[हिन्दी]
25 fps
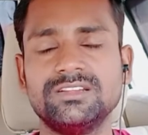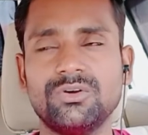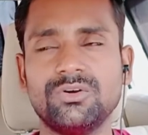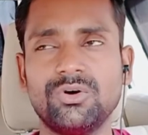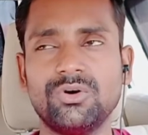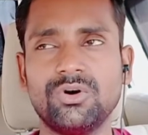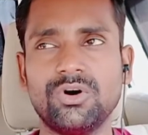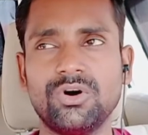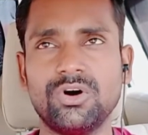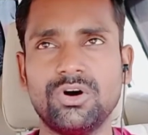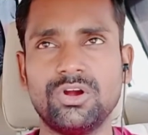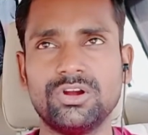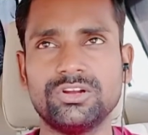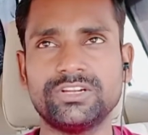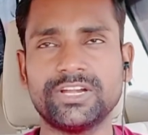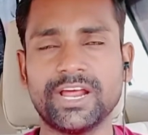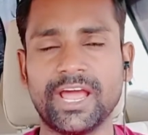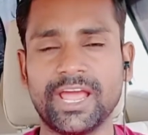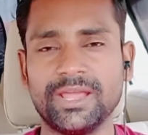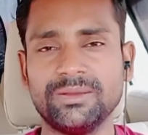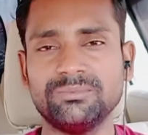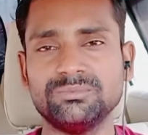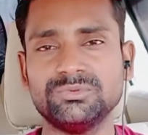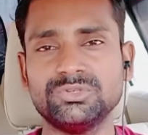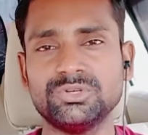और
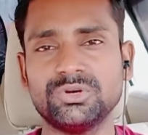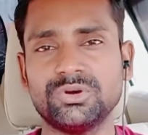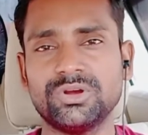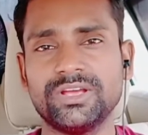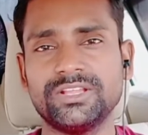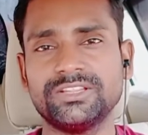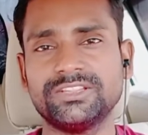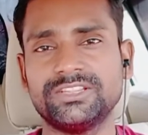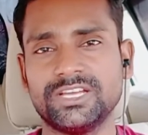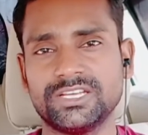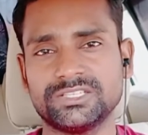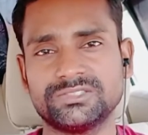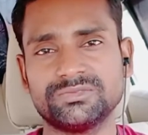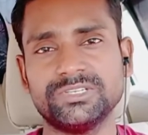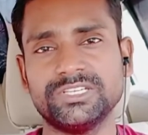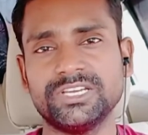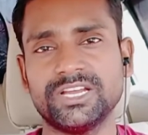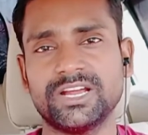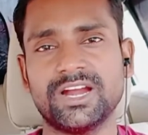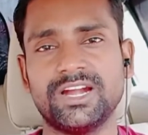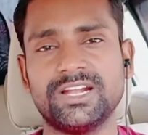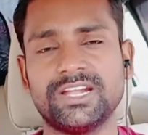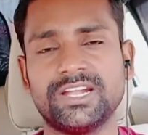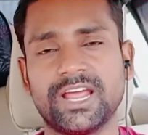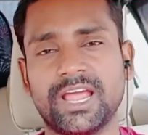टाइम जो है दस
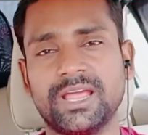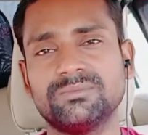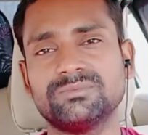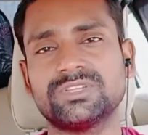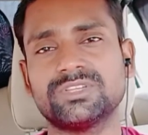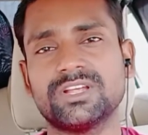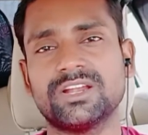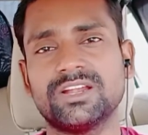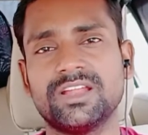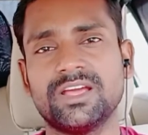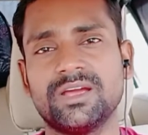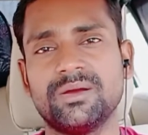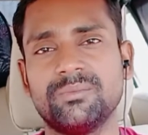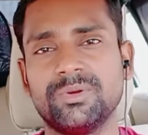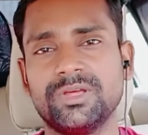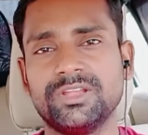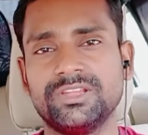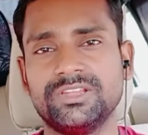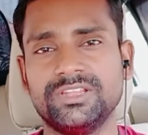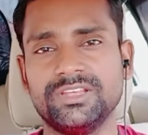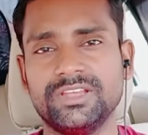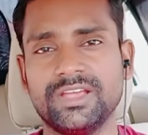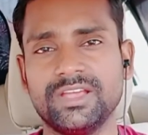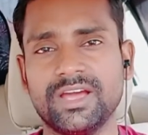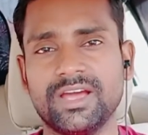बजे का टाइम सर ने
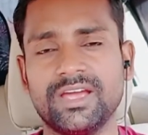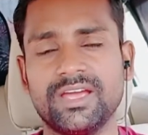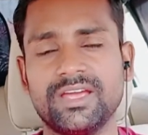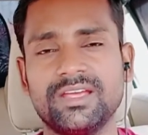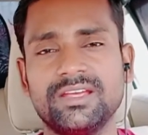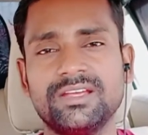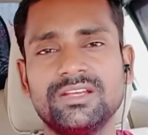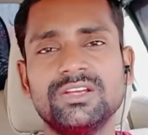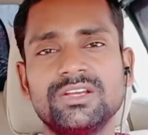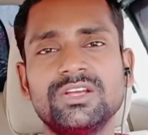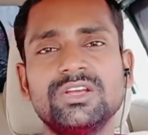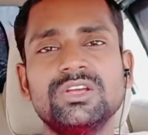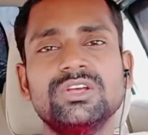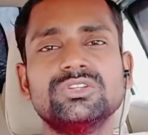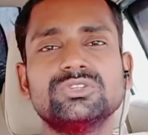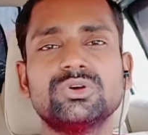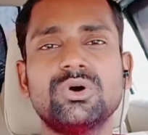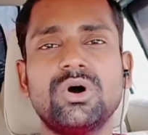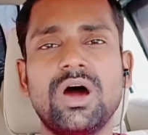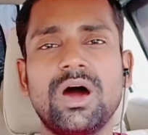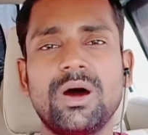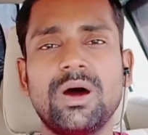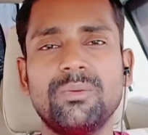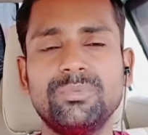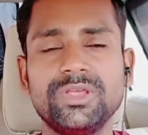हमें दिया है तो
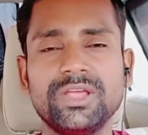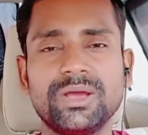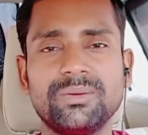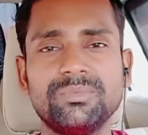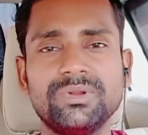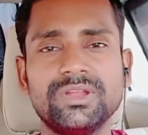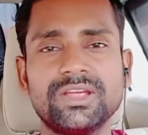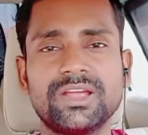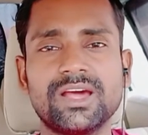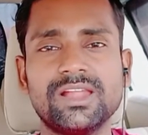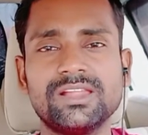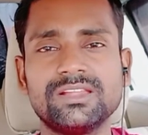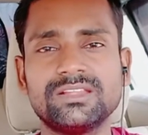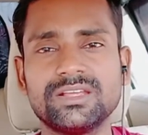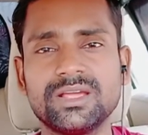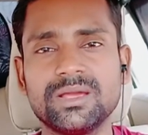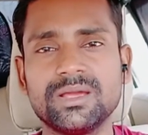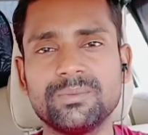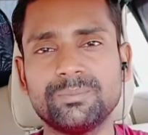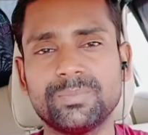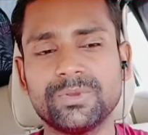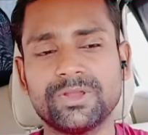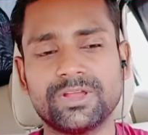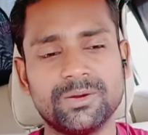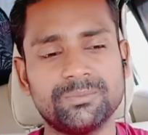अभी हम निकलते
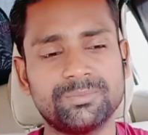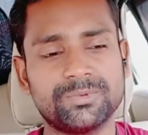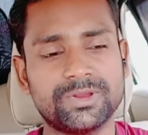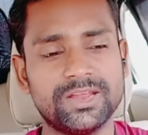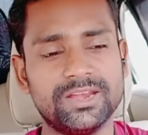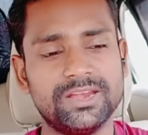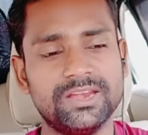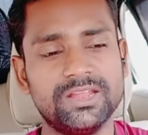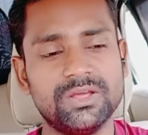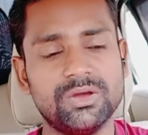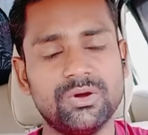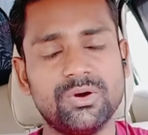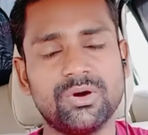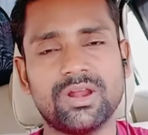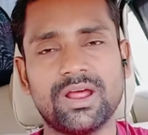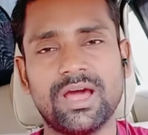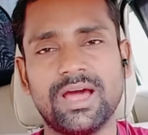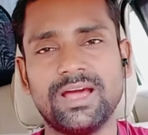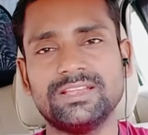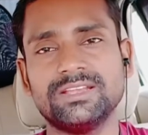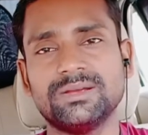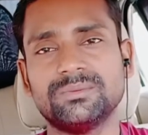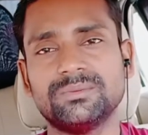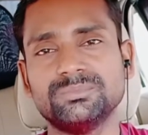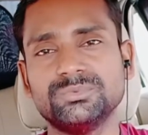हैं पिकअप के लिए और
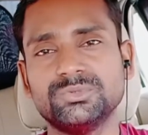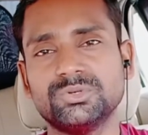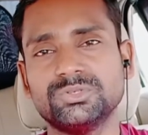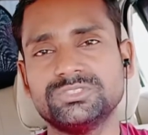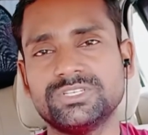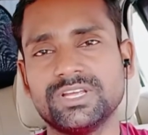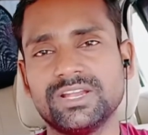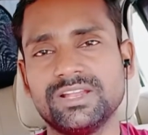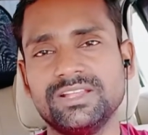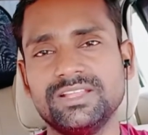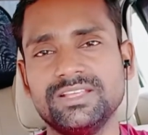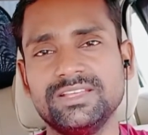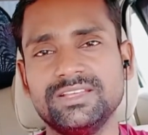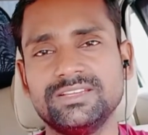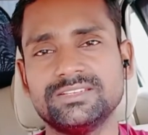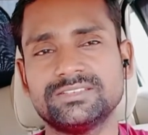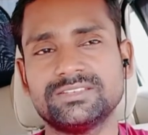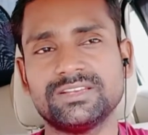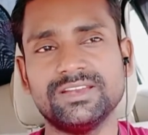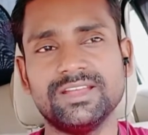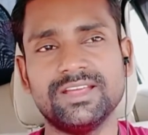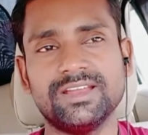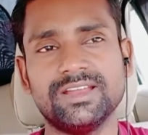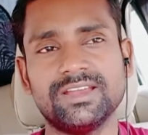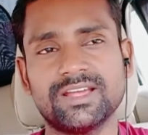आज हम जो जल्दी
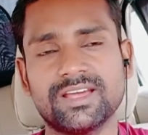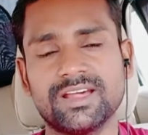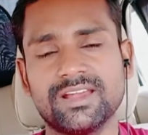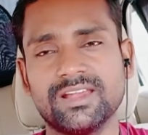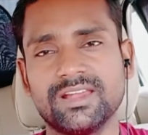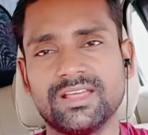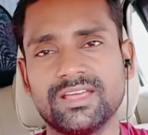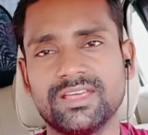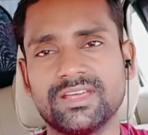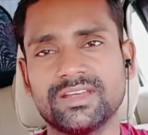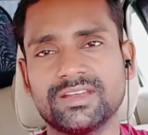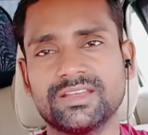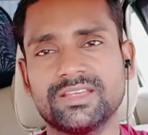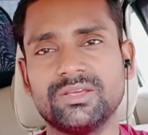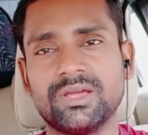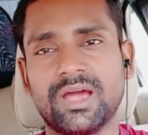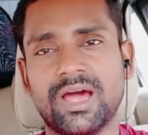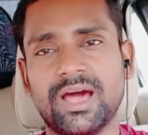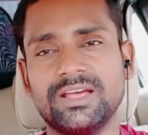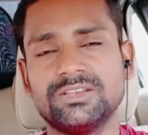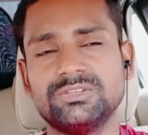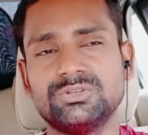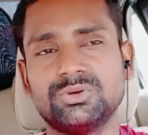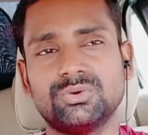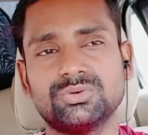इसलिए निकल रहे हैं कि
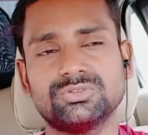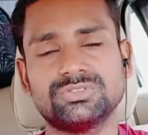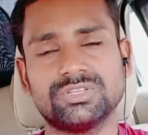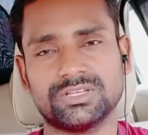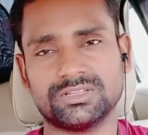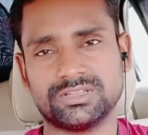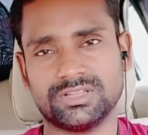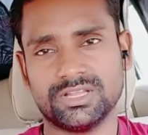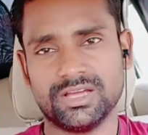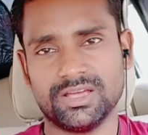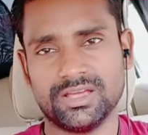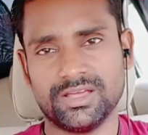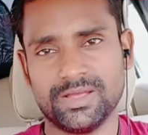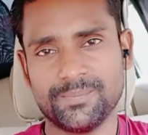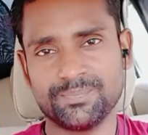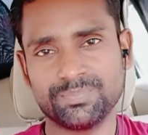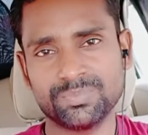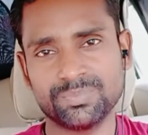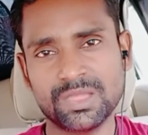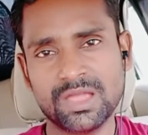आज हो सकता है